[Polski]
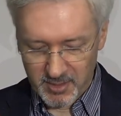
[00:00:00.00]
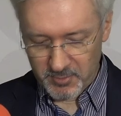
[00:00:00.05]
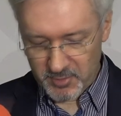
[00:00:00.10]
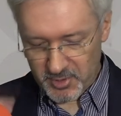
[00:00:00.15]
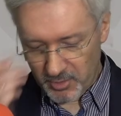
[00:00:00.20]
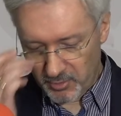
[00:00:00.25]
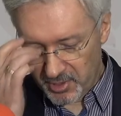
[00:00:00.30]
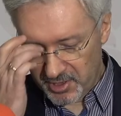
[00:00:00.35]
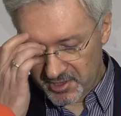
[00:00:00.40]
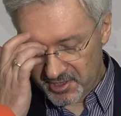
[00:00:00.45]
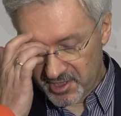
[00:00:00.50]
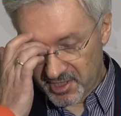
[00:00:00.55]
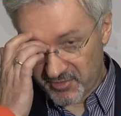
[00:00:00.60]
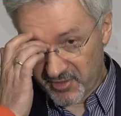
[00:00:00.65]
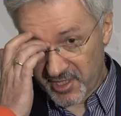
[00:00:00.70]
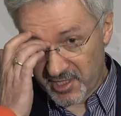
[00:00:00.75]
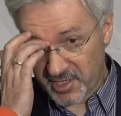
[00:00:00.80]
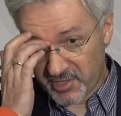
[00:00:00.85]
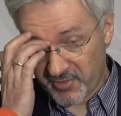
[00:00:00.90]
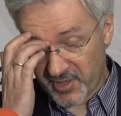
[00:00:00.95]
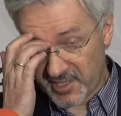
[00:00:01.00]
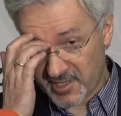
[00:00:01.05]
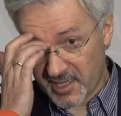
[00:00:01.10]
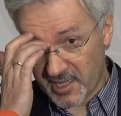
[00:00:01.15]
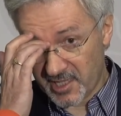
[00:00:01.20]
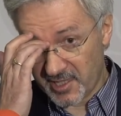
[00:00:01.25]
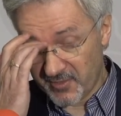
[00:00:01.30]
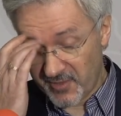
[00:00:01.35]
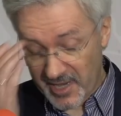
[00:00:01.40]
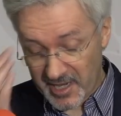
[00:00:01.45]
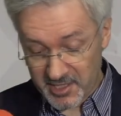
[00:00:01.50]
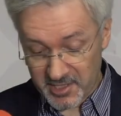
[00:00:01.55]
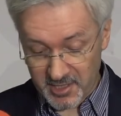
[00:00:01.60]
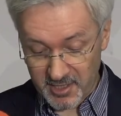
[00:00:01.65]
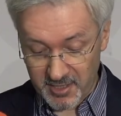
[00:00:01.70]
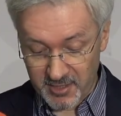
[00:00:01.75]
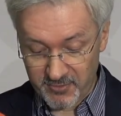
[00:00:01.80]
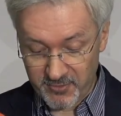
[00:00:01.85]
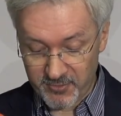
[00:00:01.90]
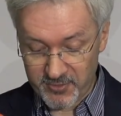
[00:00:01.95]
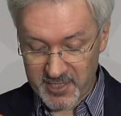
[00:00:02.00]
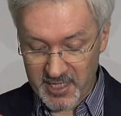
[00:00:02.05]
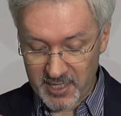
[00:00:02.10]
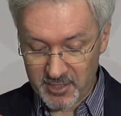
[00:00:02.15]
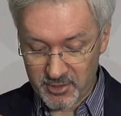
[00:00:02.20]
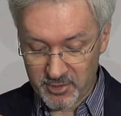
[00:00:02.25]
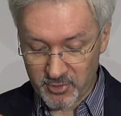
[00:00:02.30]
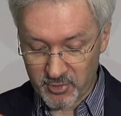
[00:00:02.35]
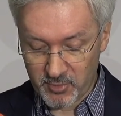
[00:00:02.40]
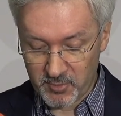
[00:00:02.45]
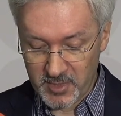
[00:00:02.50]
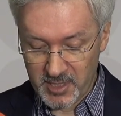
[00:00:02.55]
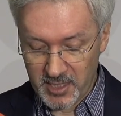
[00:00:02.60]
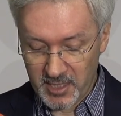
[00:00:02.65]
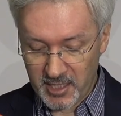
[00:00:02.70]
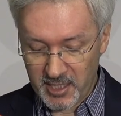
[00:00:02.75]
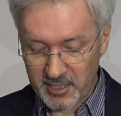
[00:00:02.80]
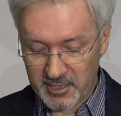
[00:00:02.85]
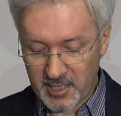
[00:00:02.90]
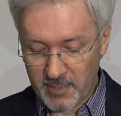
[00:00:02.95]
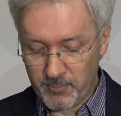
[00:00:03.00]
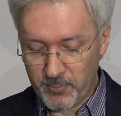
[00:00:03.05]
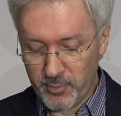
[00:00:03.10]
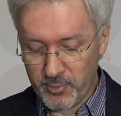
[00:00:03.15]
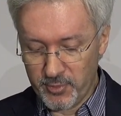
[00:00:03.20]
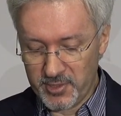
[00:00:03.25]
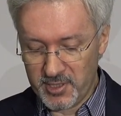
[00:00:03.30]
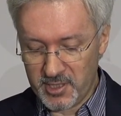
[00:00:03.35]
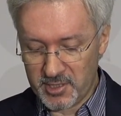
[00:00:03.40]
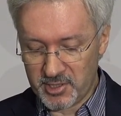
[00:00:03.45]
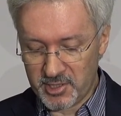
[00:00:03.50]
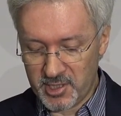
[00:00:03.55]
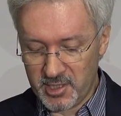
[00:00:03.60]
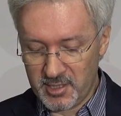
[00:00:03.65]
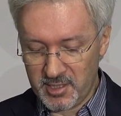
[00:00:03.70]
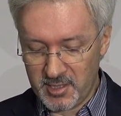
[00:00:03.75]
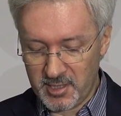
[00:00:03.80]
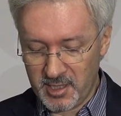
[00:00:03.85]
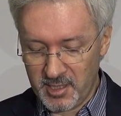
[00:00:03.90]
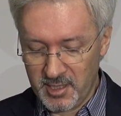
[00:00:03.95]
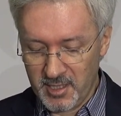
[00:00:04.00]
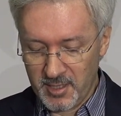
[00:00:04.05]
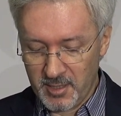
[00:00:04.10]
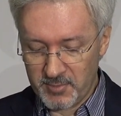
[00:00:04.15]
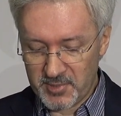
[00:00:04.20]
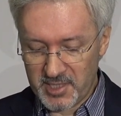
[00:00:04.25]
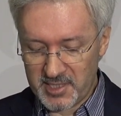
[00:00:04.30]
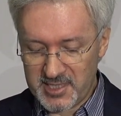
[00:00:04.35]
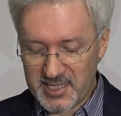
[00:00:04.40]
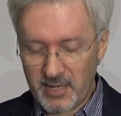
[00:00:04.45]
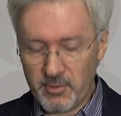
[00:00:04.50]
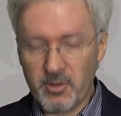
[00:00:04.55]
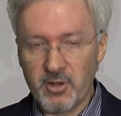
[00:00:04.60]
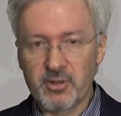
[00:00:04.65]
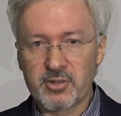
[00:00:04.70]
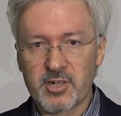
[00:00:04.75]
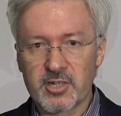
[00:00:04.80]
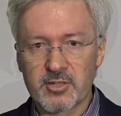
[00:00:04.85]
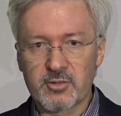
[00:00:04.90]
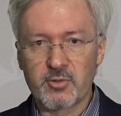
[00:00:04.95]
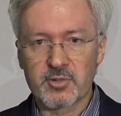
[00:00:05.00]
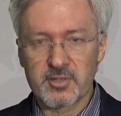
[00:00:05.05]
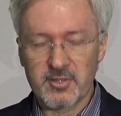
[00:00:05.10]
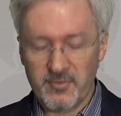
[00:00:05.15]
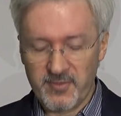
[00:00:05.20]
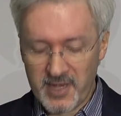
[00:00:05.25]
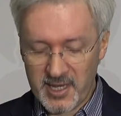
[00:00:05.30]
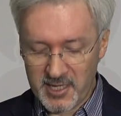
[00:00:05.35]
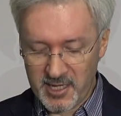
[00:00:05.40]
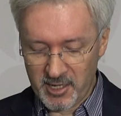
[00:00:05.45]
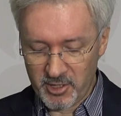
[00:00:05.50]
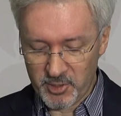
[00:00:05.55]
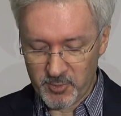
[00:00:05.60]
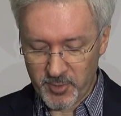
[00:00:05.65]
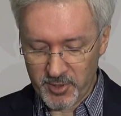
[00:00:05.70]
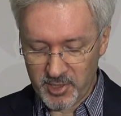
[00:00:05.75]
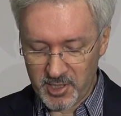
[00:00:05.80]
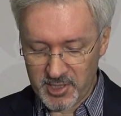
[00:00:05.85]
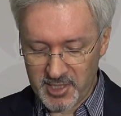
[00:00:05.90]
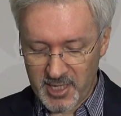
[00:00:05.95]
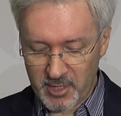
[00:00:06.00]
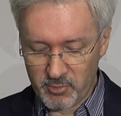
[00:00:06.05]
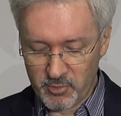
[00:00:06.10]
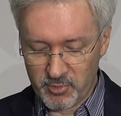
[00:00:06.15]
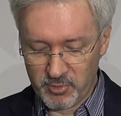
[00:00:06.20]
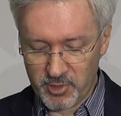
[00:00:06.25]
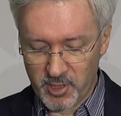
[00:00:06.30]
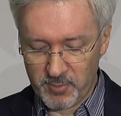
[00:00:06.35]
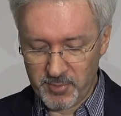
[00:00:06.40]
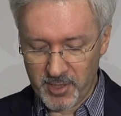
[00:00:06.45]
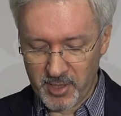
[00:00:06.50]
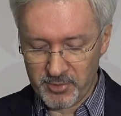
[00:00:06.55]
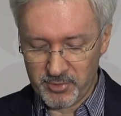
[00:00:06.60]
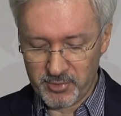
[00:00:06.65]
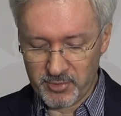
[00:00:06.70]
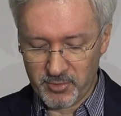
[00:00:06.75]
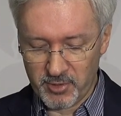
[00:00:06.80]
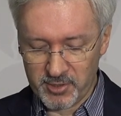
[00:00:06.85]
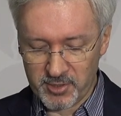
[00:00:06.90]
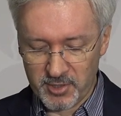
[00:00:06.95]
przy ulicy Szwedzkiej 2, czyli w centrum i ten punkt jest czynny przez cały okres głosowania od poniedziałku do piątku,